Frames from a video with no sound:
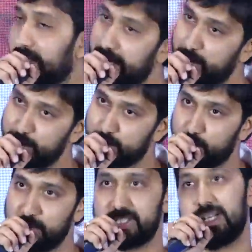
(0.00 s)
థ్యాంక్ యూ సో
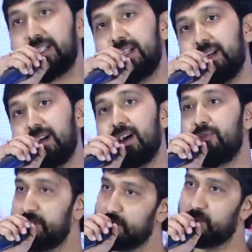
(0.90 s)
మచ్ రాశి ఐ
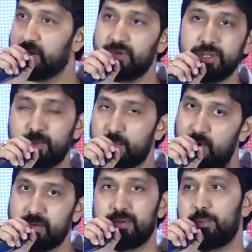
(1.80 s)
విష్ టు వర్క్ విత్ యూ
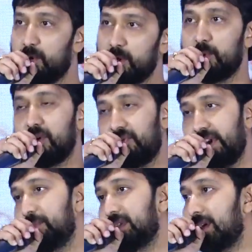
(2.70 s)
మోర్ మోర్ మోర్
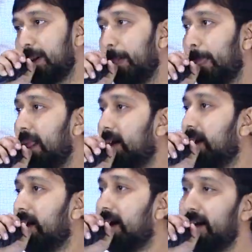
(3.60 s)
ఫిలిమ్స్
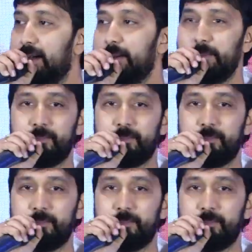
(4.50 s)
అండ్